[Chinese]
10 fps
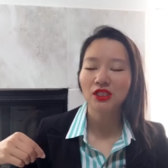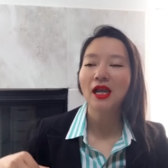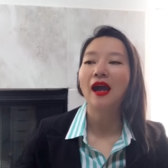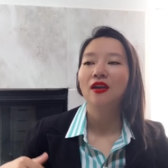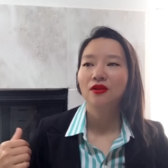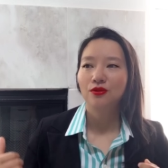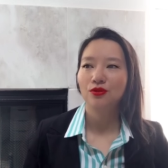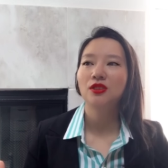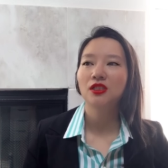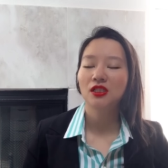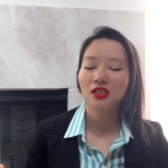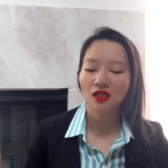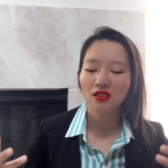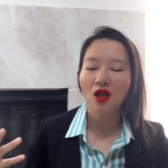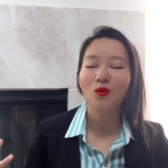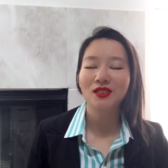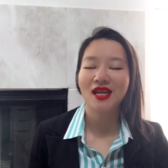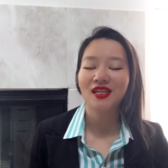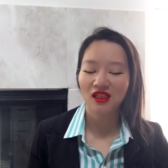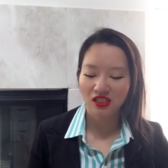一下，于是这个香蕉我
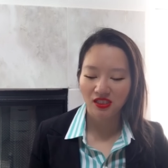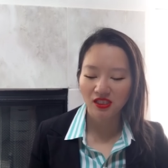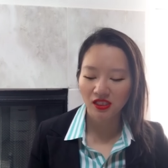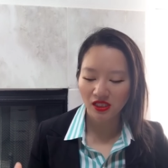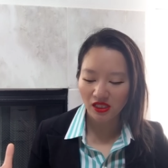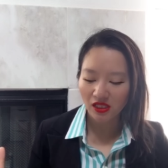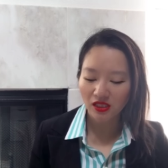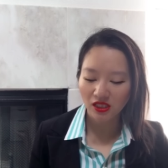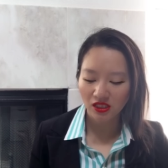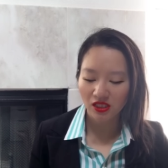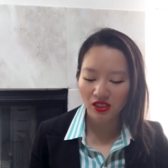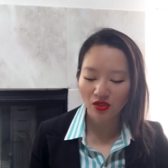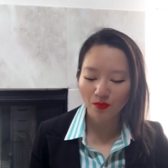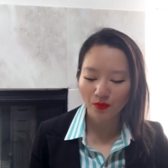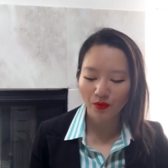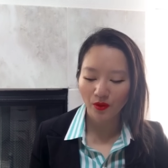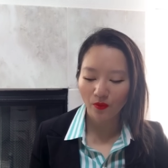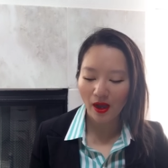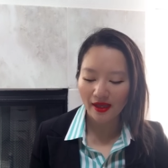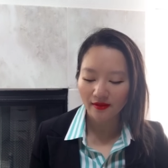现在可以吃一个星期都不会
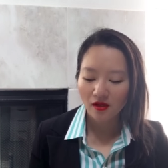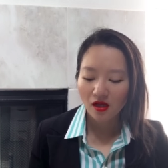坏。